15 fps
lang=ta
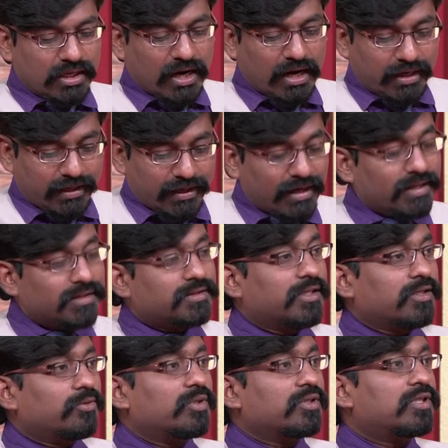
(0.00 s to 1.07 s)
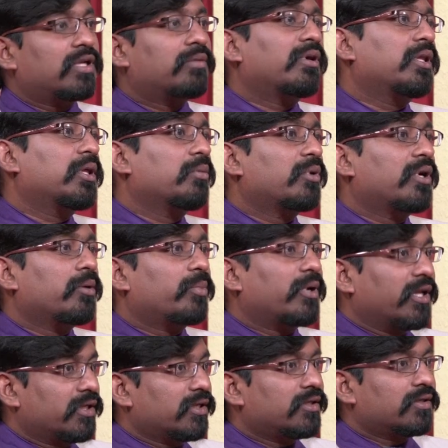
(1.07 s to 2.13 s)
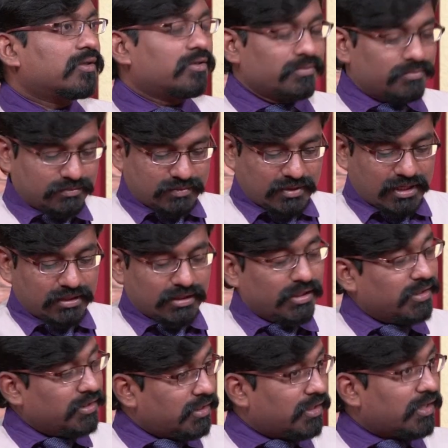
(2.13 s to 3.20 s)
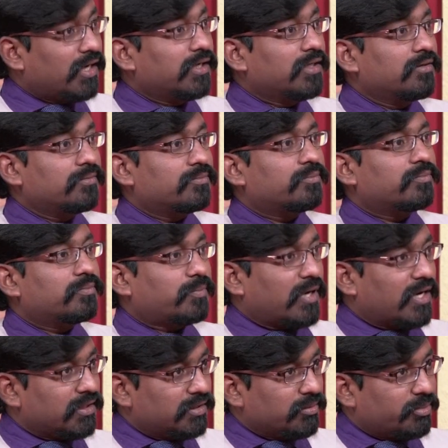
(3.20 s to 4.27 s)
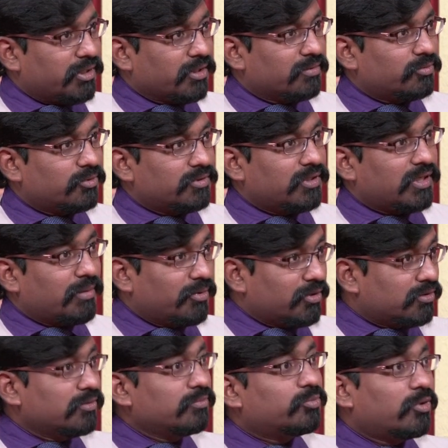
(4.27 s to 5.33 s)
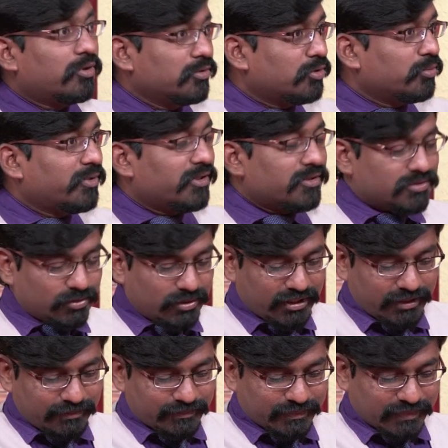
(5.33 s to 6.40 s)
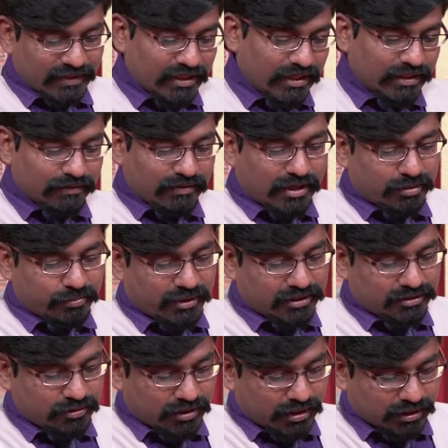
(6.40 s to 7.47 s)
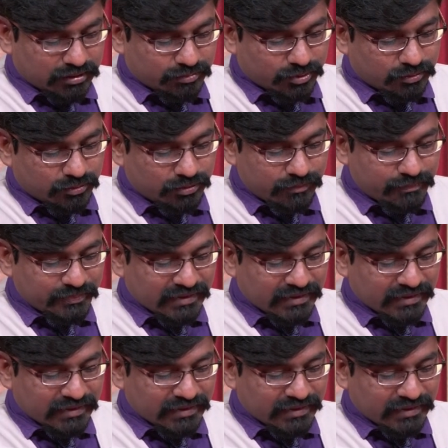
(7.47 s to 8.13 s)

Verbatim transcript: அடையாளத்தை குறித்து நாம் அதிகமாக படிக்க இருக்கிறோம் அது இந்த நாளின் பாடத்தை படிக்கும் பொழுது நமக்கும் பொருந்தும் என்று சொல்லி இந்த வார பாடத்தில் கடந்து போவோம்